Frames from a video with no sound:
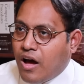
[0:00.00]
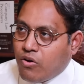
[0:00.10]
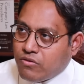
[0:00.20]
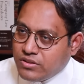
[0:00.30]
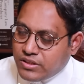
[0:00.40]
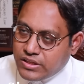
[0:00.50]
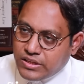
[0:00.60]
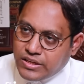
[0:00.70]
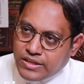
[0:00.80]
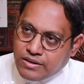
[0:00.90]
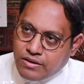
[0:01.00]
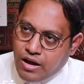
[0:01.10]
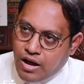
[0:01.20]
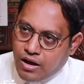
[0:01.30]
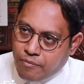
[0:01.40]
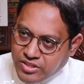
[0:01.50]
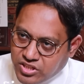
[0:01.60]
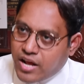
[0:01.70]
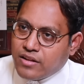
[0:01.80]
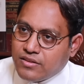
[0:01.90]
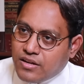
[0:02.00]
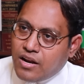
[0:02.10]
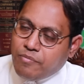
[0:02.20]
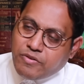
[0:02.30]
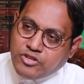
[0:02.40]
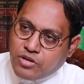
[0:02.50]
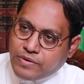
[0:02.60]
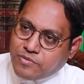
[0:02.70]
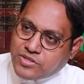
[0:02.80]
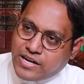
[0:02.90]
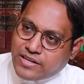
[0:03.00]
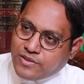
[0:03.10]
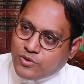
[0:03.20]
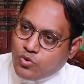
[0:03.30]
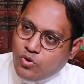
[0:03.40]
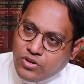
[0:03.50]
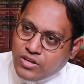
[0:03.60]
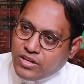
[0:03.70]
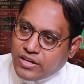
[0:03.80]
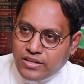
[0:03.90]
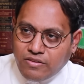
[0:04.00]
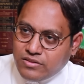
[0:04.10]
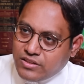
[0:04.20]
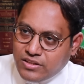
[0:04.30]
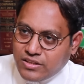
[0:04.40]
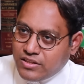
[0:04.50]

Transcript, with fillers: அவர் வந்து அமைச்சராக இருந்ததுனால ப்ரிவென்ஷன் ஆஃப் கரப்ஷன் ஆக்ட் கேஸஸும் இதில் வந்து